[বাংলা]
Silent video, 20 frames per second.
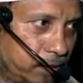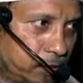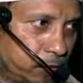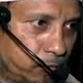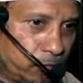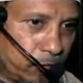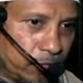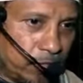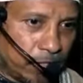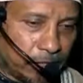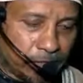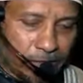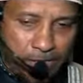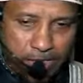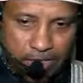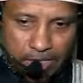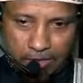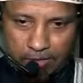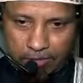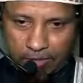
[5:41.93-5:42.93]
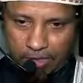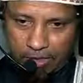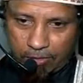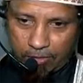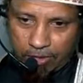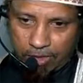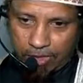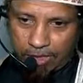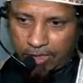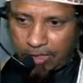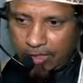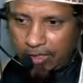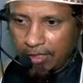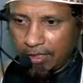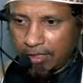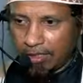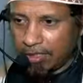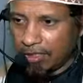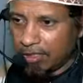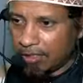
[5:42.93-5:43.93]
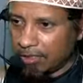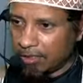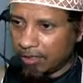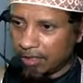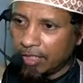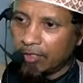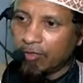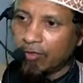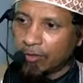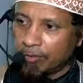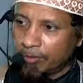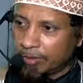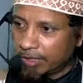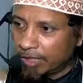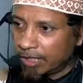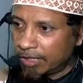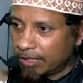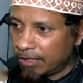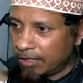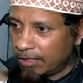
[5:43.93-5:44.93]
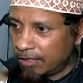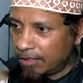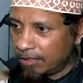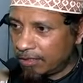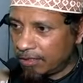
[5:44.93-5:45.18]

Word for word: যুগের ডাক্তারি না করলে উনি কি করবেন জাতির